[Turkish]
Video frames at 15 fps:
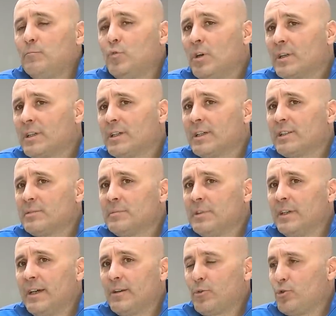E, muhakkak
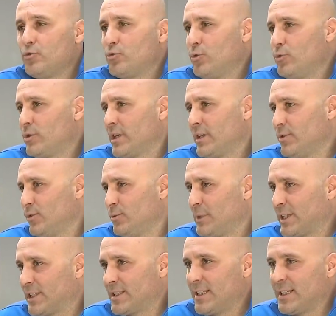şimdi her oyuncu gol kralı
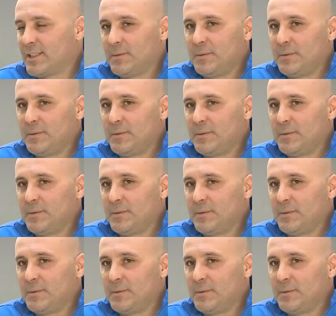olmak ister